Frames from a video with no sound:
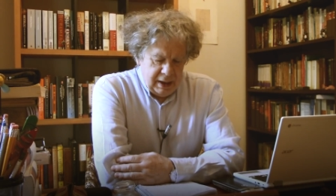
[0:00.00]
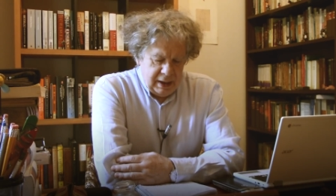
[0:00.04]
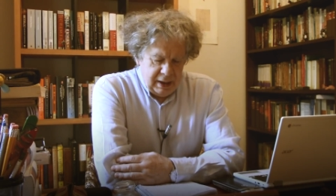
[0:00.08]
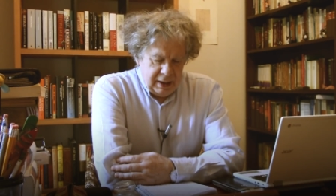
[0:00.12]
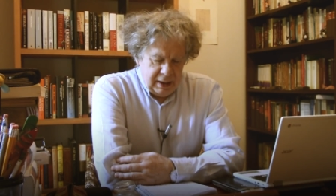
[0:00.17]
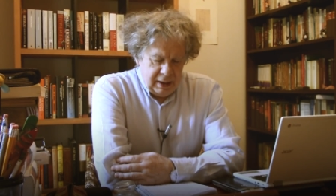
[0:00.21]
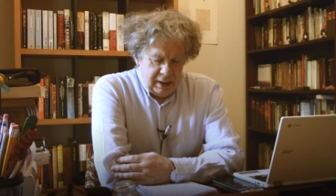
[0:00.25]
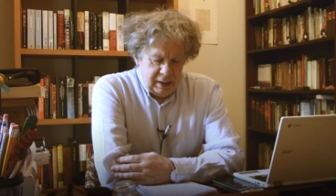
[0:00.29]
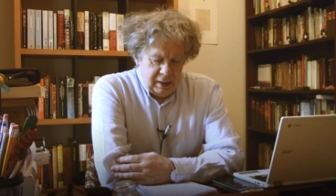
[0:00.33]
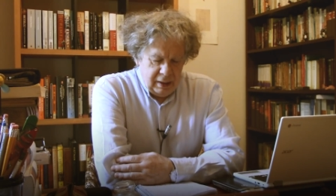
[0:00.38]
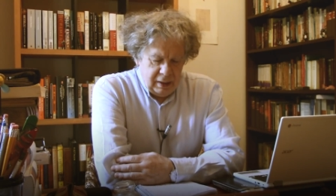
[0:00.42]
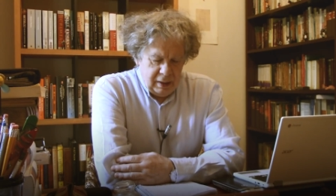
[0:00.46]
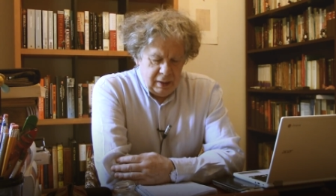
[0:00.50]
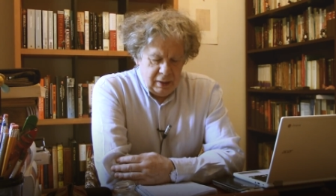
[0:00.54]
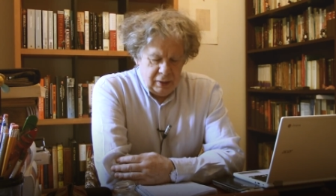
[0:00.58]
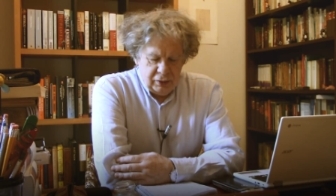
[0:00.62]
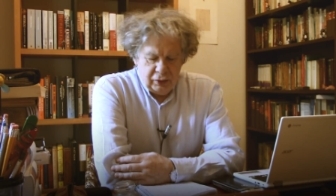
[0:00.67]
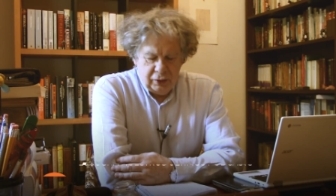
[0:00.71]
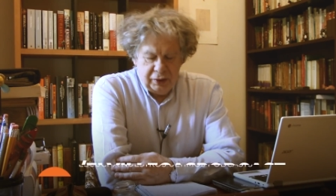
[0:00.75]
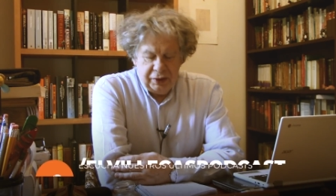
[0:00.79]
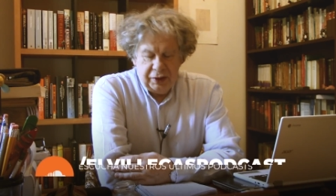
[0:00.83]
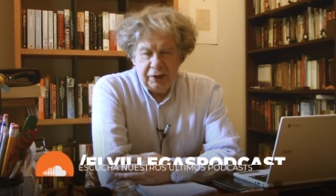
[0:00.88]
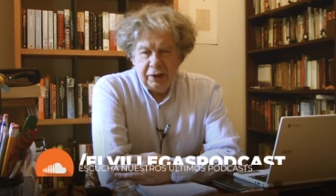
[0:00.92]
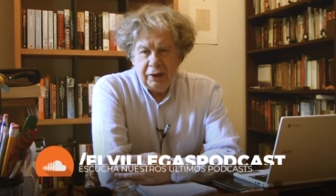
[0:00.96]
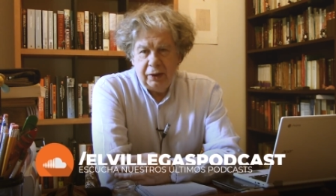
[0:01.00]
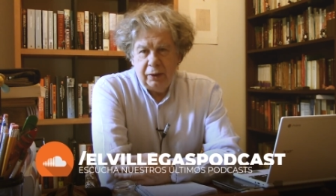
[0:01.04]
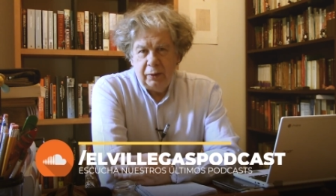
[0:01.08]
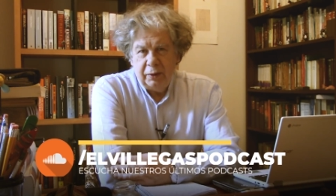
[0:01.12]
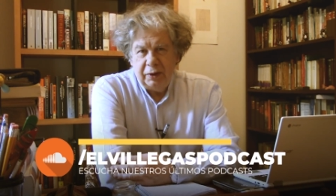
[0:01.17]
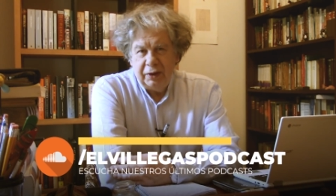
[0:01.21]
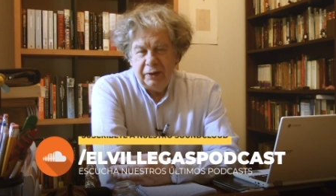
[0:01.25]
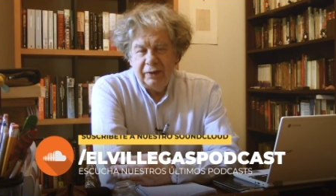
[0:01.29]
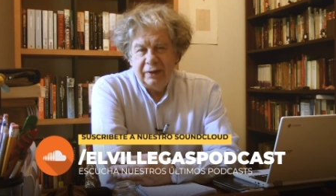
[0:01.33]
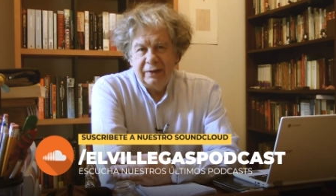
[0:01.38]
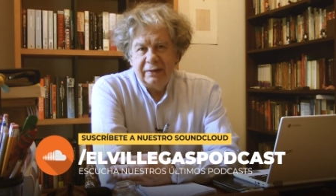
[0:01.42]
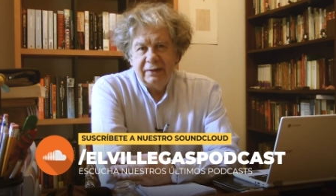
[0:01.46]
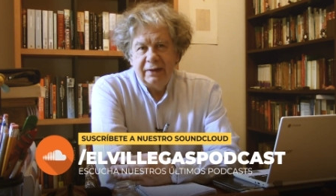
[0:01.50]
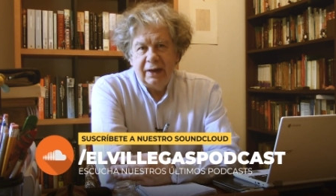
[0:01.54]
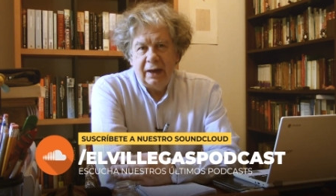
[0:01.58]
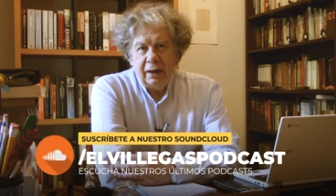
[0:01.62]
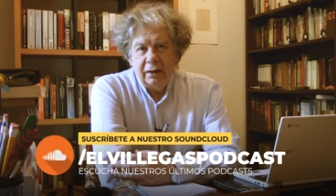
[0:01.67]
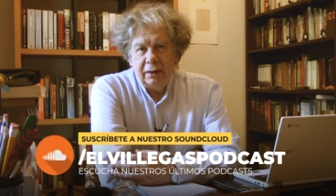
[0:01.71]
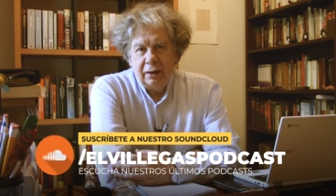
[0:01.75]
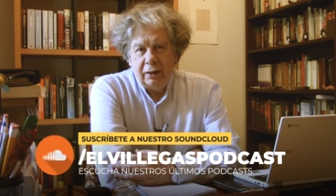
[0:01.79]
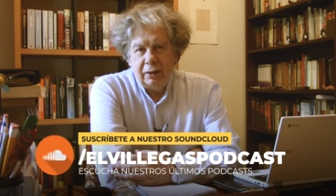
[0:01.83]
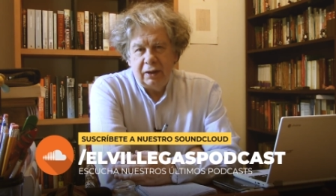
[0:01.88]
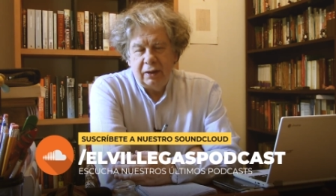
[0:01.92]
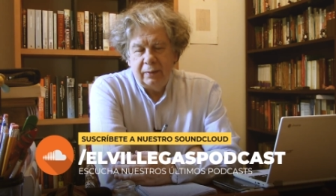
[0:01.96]
el lloriqueo
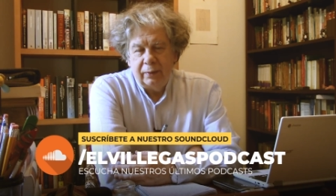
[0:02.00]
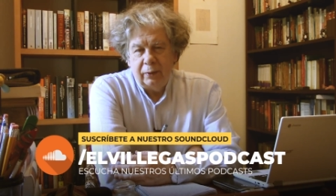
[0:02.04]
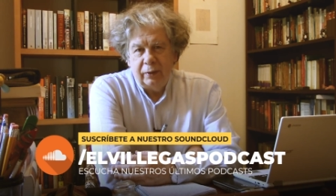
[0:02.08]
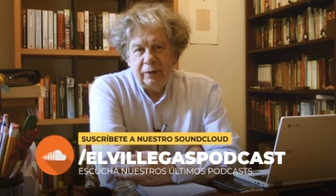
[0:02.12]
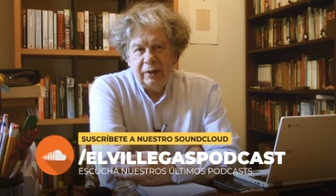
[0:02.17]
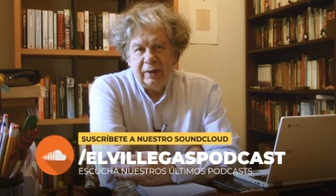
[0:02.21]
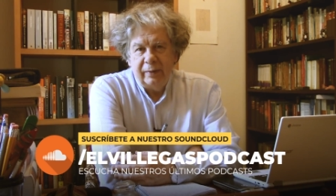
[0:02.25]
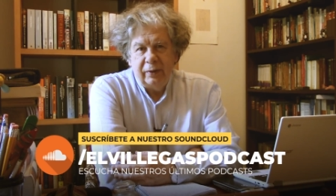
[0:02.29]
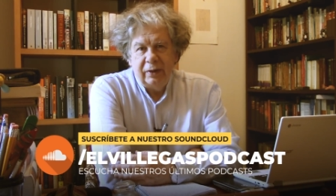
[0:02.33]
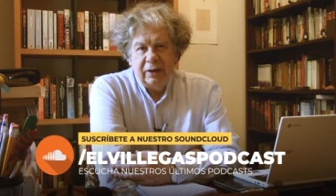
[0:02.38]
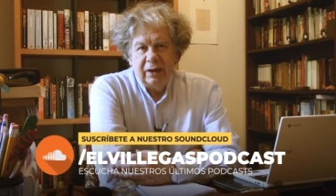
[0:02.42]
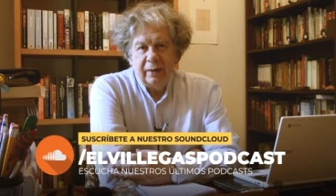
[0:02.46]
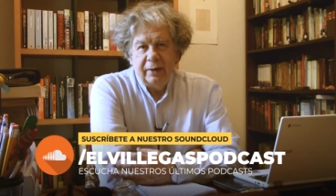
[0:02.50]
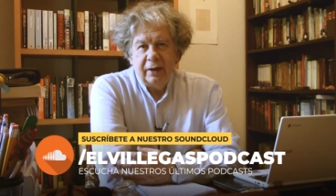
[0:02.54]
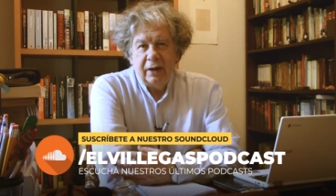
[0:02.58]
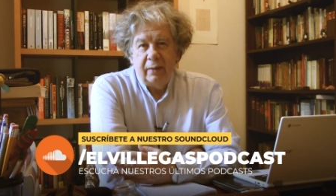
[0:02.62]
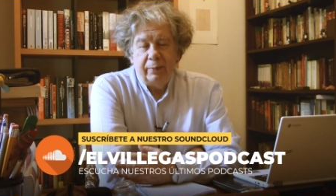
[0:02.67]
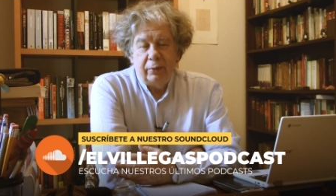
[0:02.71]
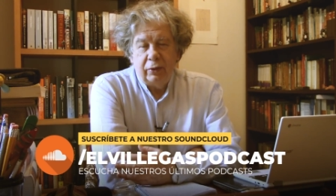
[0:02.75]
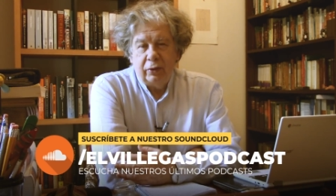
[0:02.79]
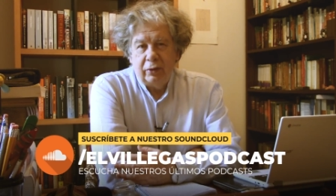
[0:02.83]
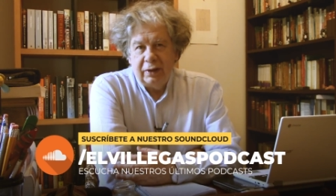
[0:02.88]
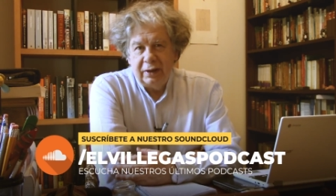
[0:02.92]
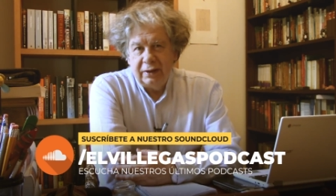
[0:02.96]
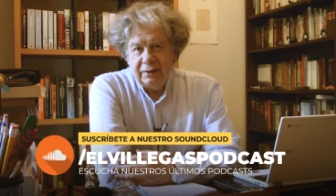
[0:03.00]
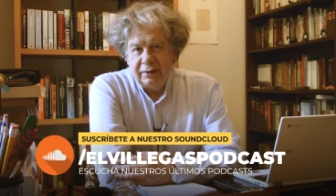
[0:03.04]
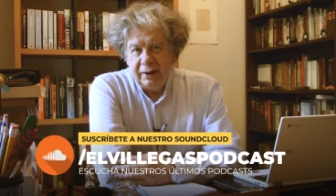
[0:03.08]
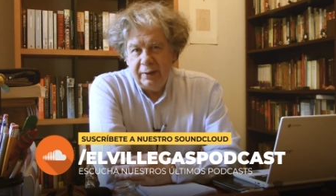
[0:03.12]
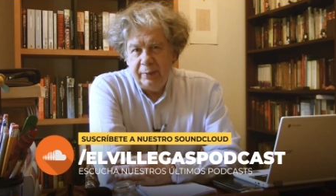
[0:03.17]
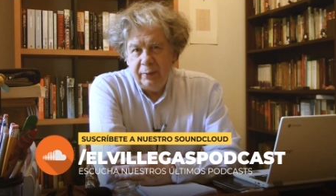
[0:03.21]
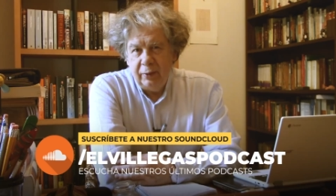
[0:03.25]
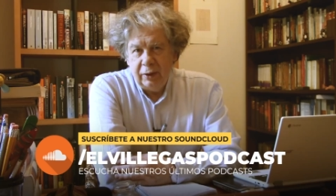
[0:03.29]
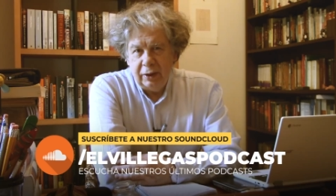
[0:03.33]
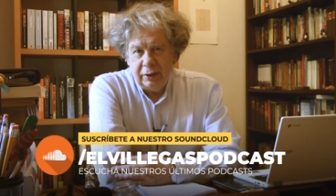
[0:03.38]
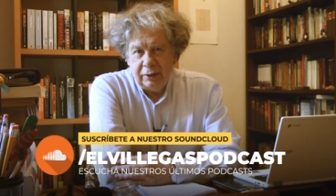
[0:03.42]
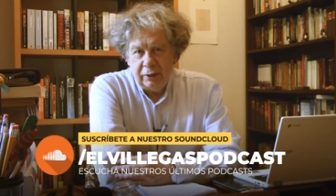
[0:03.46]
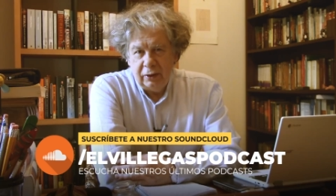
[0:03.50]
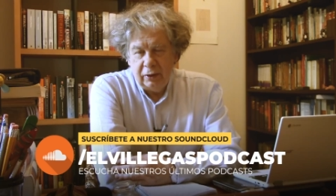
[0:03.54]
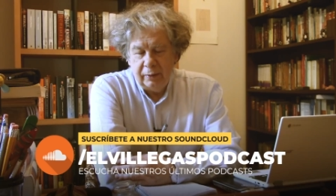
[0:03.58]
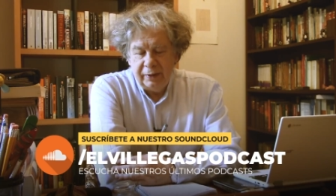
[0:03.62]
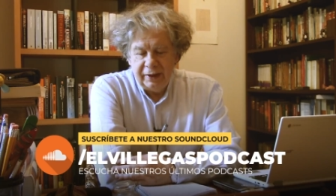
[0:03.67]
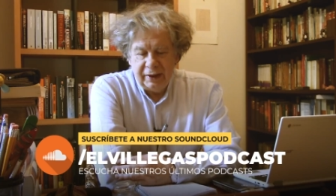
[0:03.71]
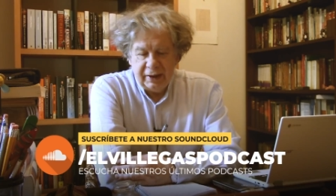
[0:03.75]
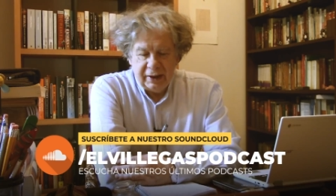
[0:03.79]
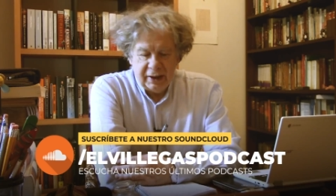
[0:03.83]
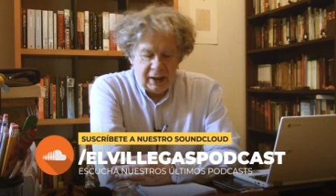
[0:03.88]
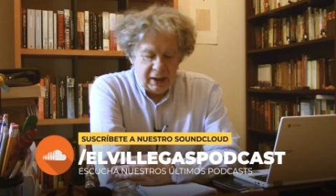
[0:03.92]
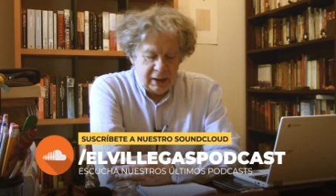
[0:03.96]
universal de lo que podríamos llamar el progresismo
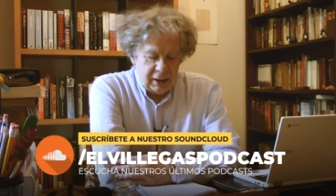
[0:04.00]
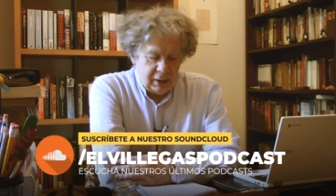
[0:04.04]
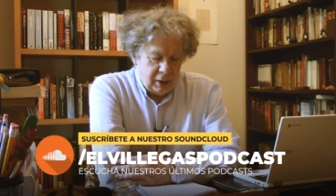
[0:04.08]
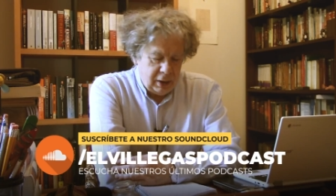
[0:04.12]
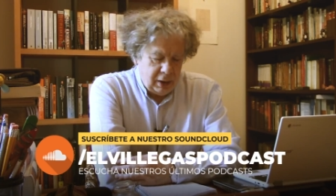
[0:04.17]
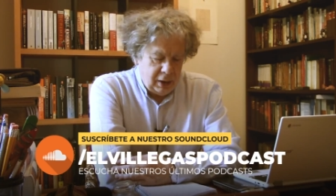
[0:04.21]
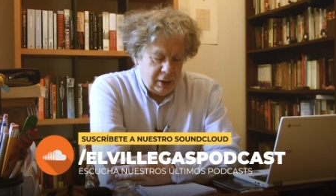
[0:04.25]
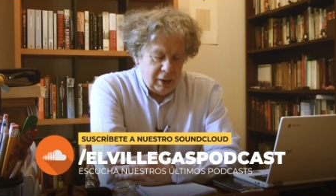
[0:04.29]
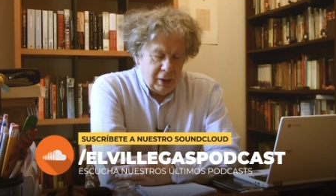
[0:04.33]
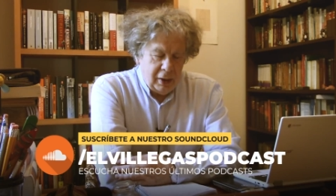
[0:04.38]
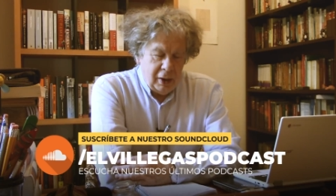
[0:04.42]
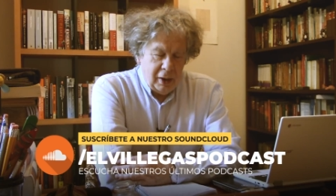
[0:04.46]
latinoamericano,